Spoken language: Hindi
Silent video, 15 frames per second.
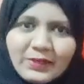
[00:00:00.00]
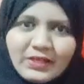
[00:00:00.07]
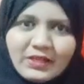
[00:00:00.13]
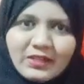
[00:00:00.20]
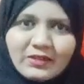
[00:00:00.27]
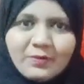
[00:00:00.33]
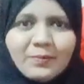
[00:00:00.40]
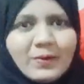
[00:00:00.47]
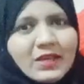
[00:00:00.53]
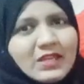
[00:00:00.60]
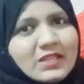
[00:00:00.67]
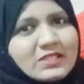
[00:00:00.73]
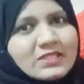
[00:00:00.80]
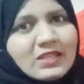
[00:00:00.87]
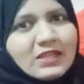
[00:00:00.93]
मेरे
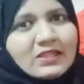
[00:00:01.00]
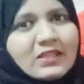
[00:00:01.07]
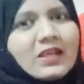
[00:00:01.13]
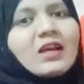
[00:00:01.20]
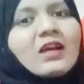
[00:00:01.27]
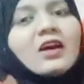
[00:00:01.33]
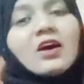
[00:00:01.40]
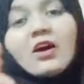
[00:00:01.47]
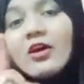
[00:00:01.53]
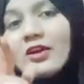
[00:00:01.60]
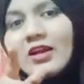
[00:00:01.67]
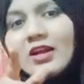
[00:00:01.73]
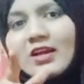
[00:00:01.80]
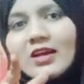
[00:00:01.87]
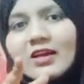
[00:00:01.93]
साथ और हाँ
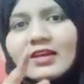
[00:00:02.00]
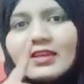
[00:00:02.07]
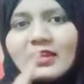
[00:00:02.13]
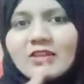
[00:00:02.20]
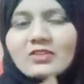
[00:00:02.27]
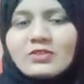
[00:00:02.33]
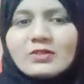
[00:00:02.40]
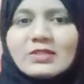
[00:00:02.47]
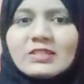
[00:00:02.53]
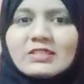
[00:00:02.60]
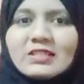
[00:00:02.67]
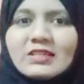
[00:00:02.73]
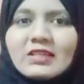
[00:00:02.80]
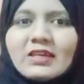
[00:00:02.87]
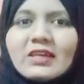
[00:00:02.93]
ये जो लेसन है
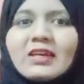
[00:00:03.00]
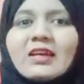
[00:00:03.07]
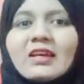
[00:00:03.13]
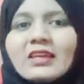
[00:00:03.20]
ये